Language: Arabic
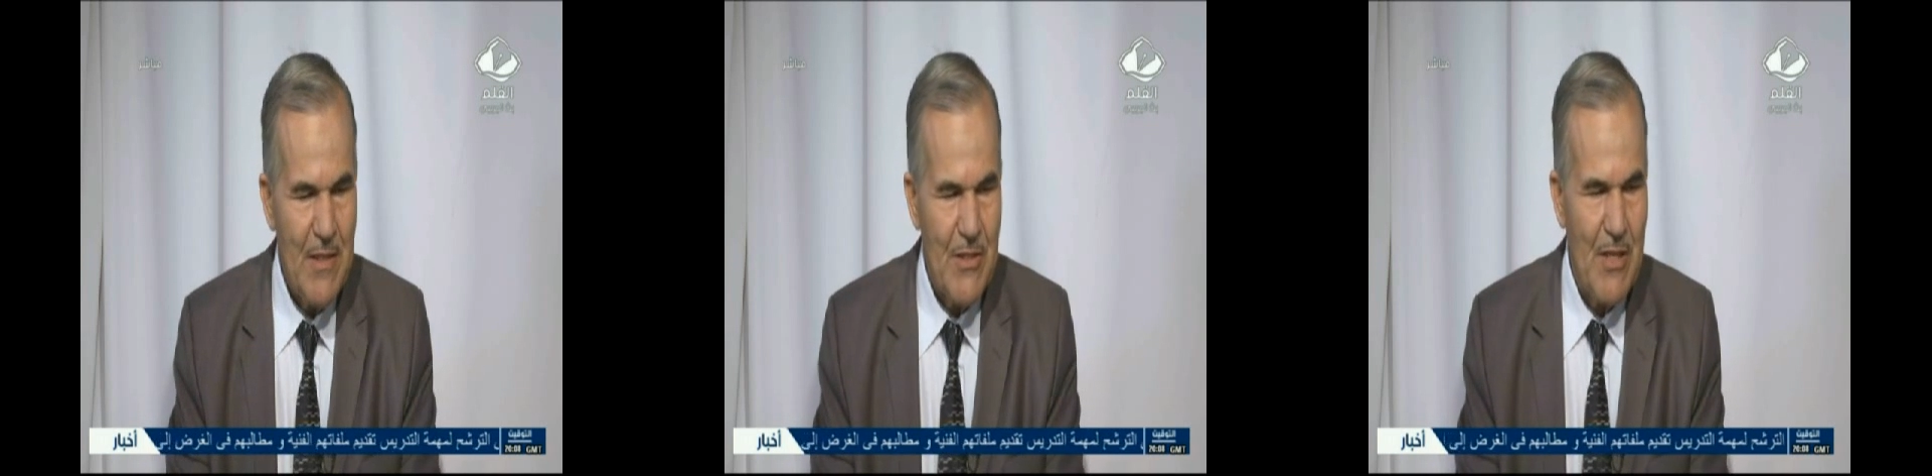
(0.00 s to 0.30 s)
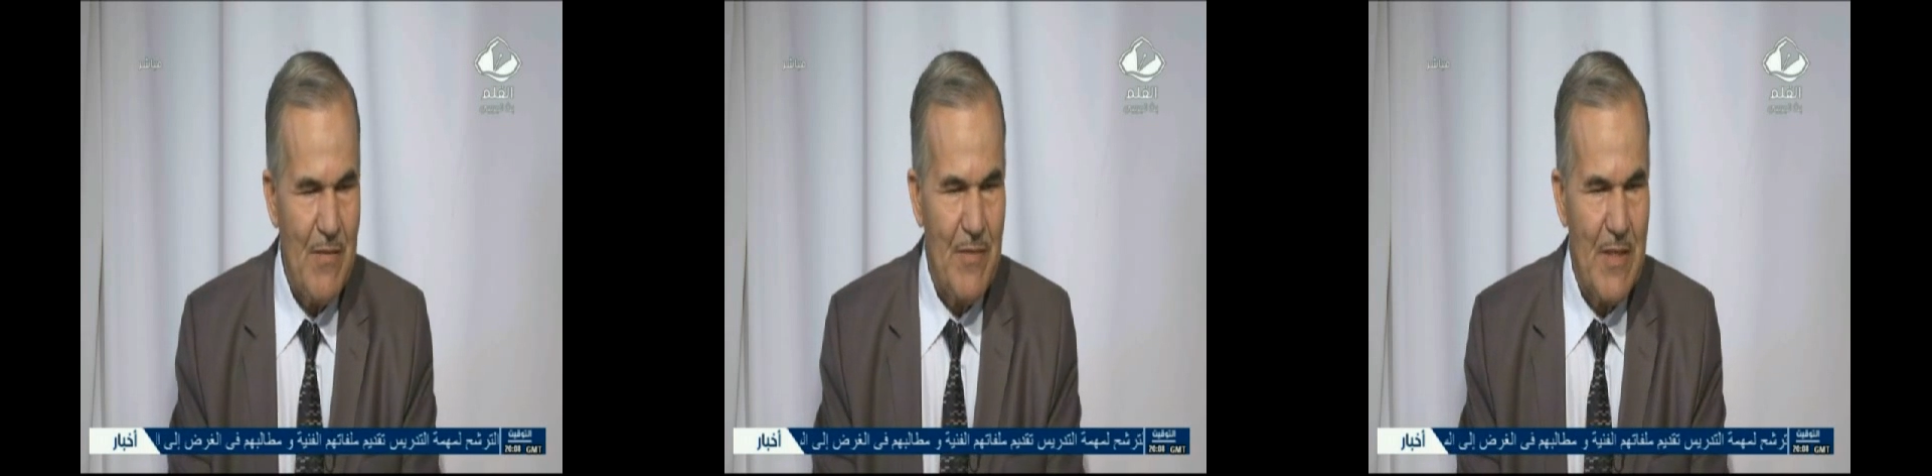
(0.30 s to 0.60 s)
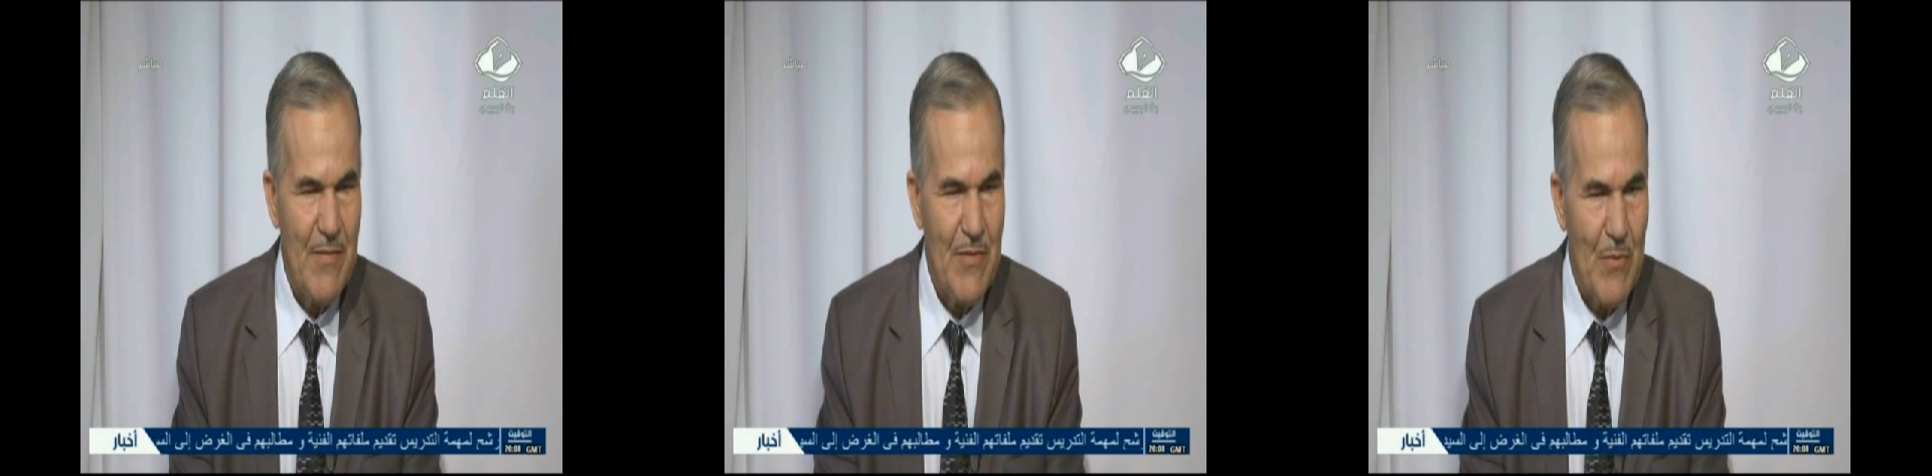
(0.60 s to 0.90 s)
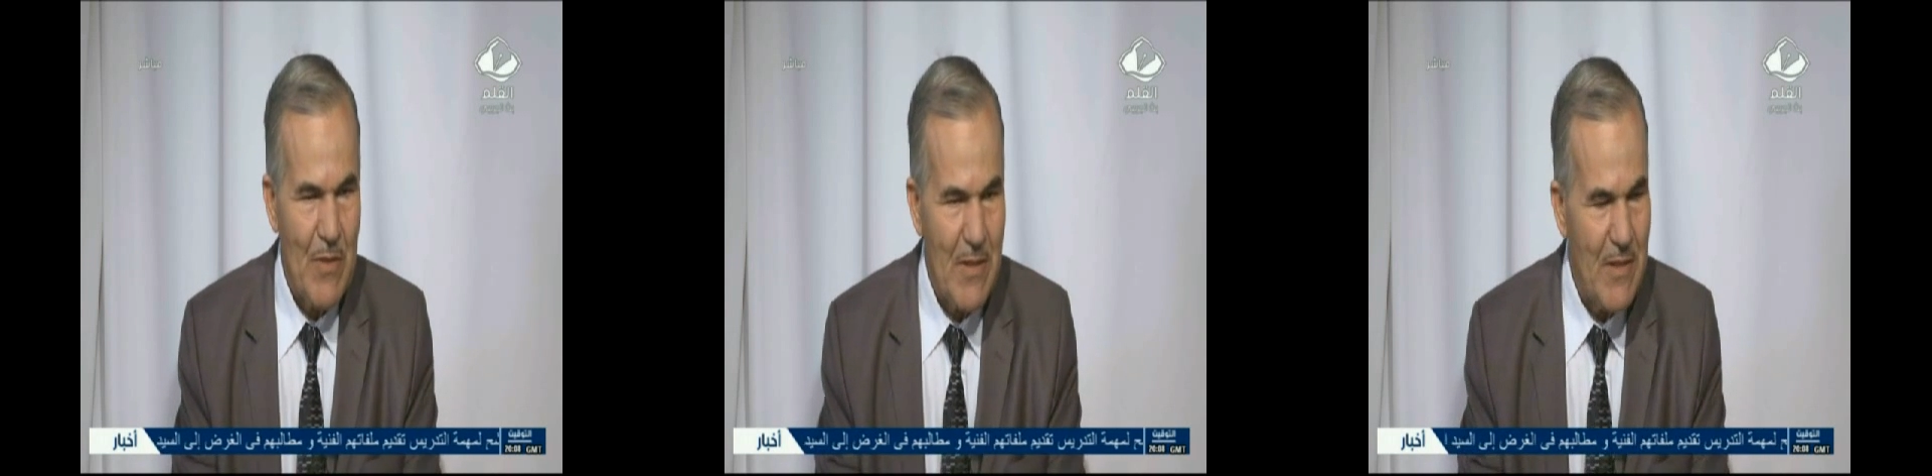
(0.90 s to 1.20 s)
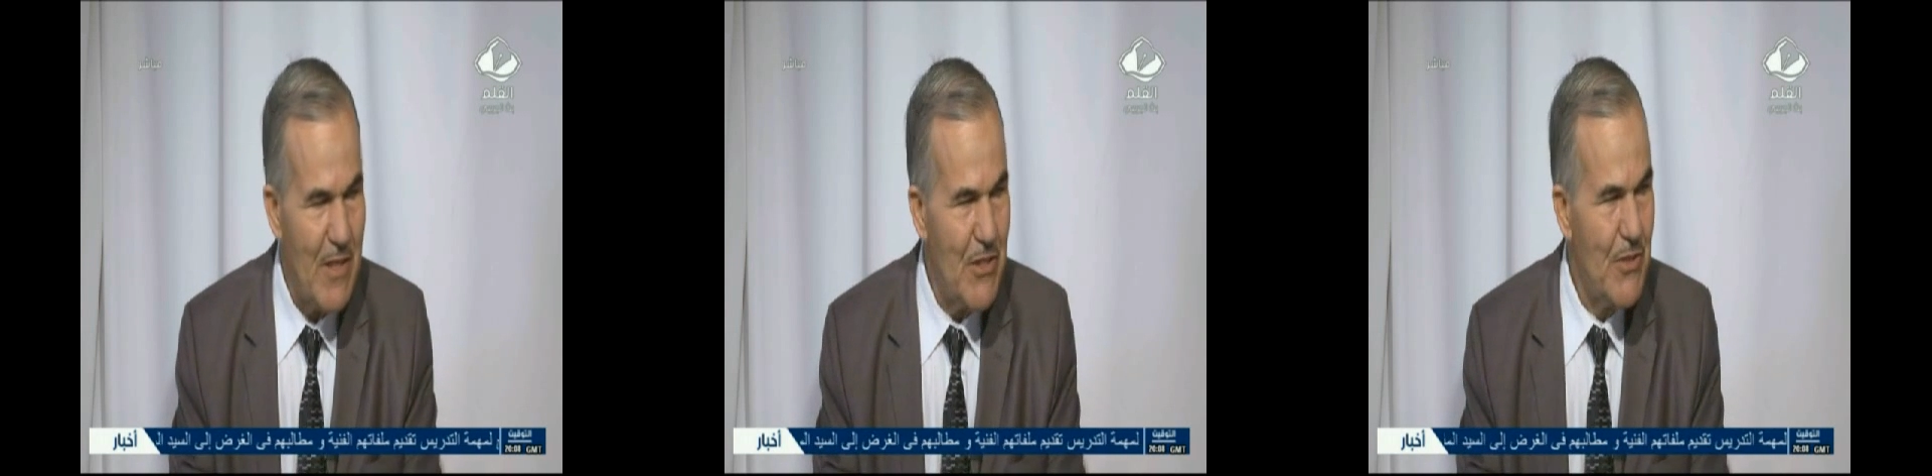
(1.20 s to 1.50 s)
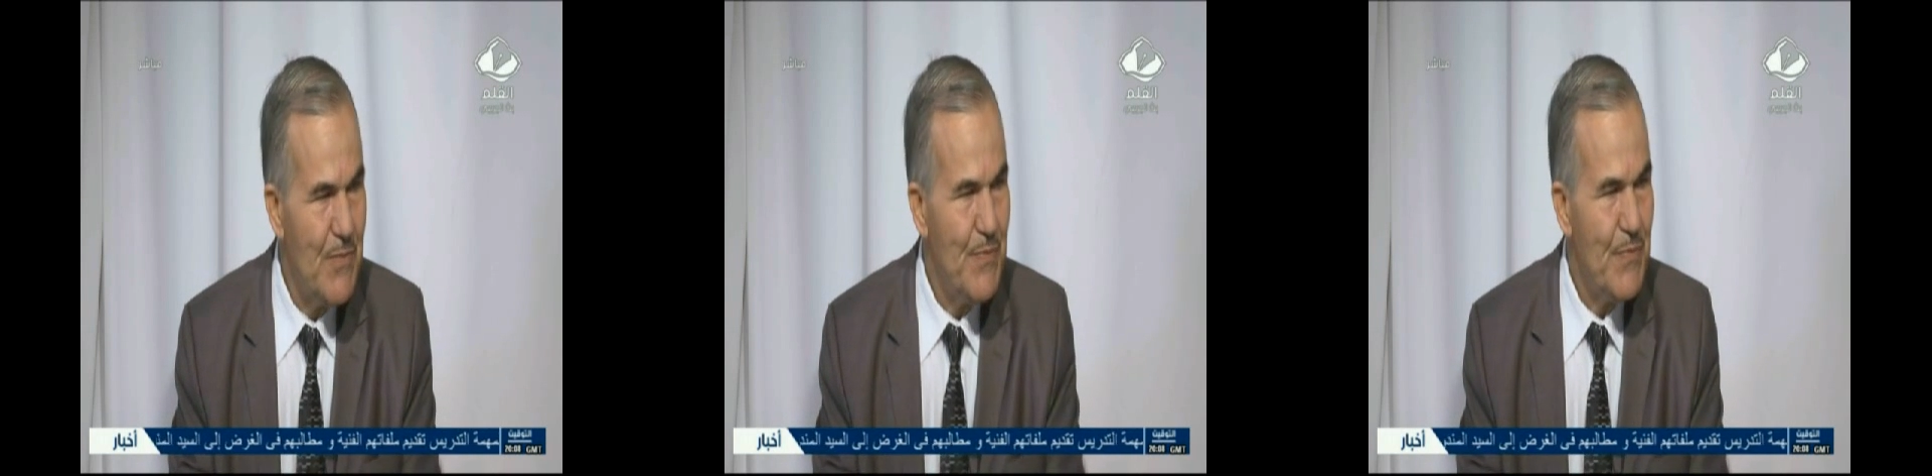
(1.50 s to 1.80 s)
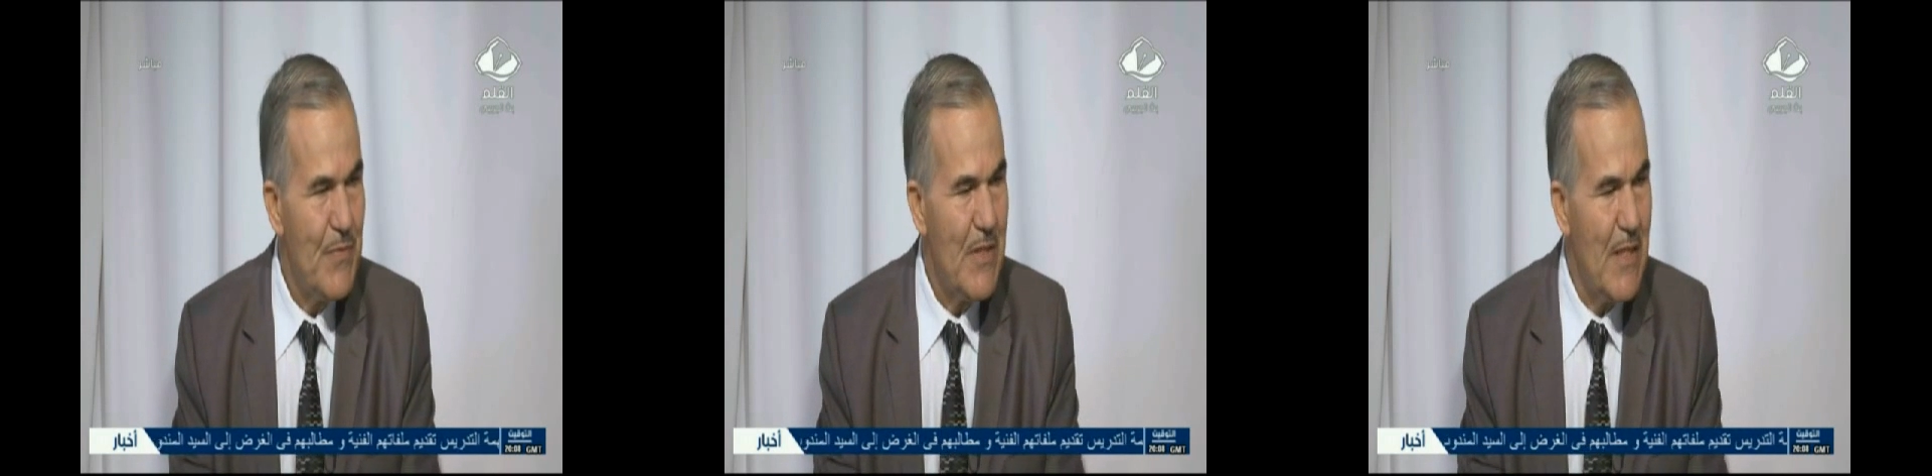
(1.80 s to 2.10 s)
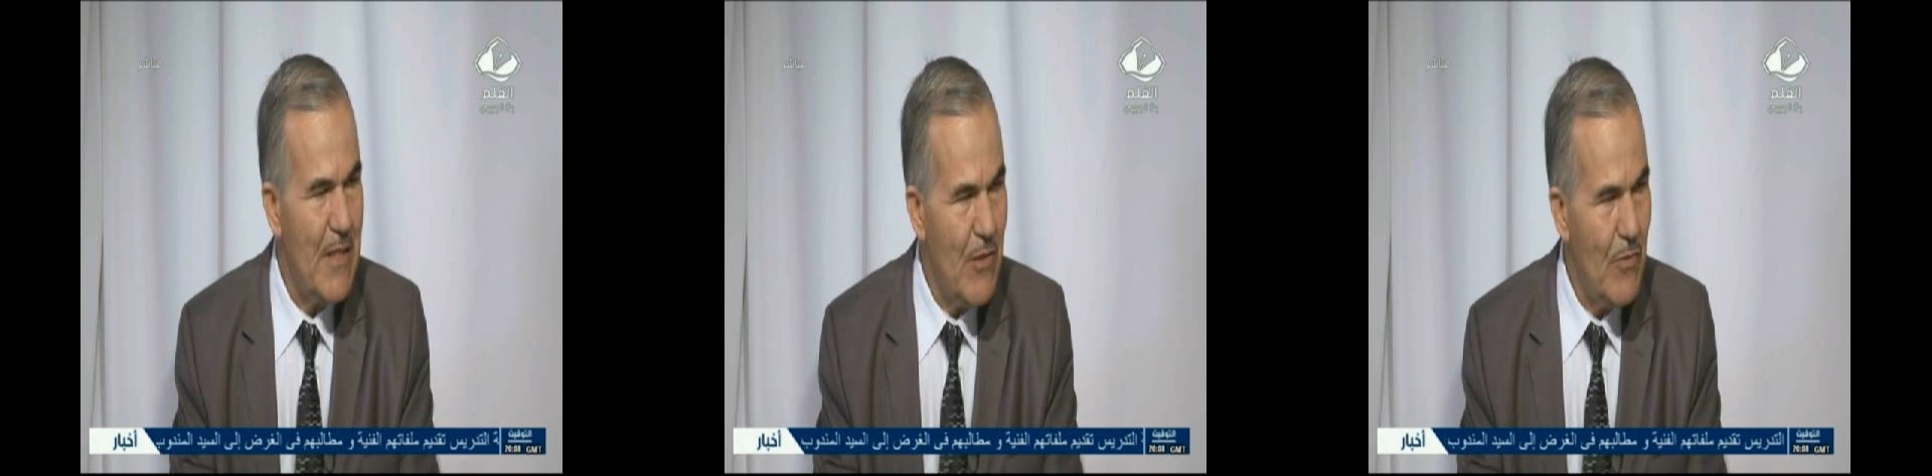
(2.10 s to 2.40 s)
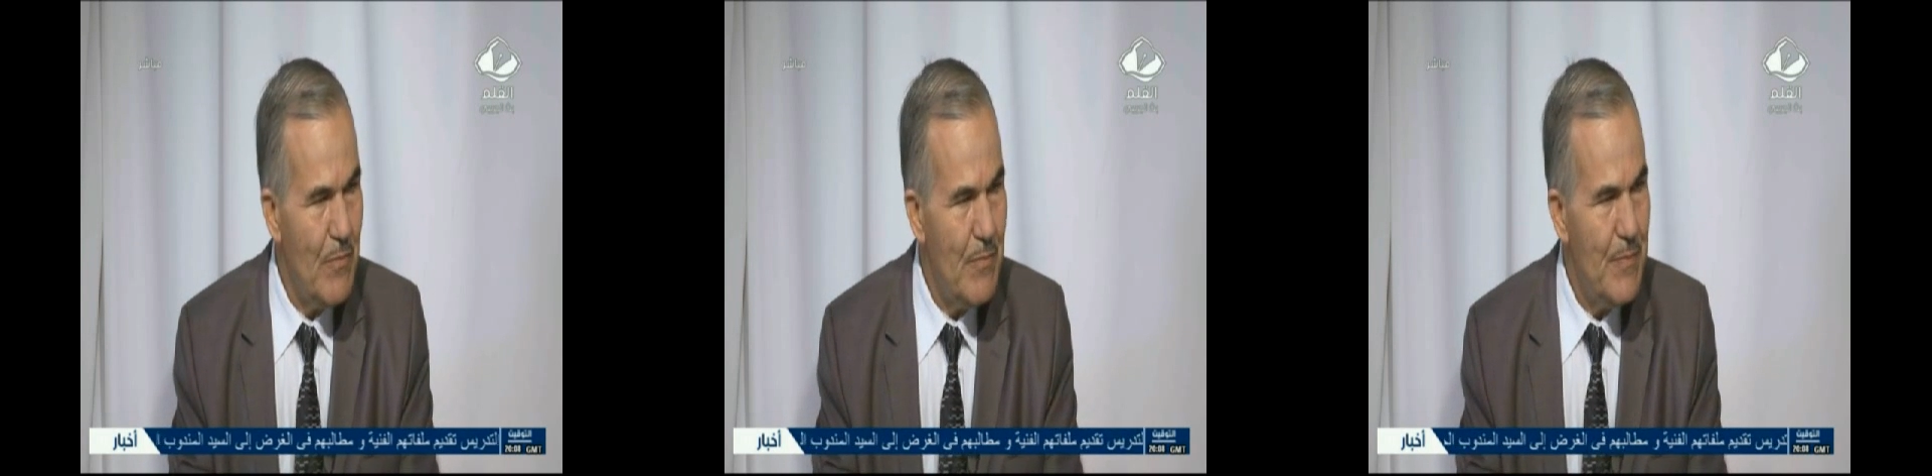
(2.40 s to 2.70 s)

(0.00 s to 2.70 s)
جانفي 2013 الى اليوم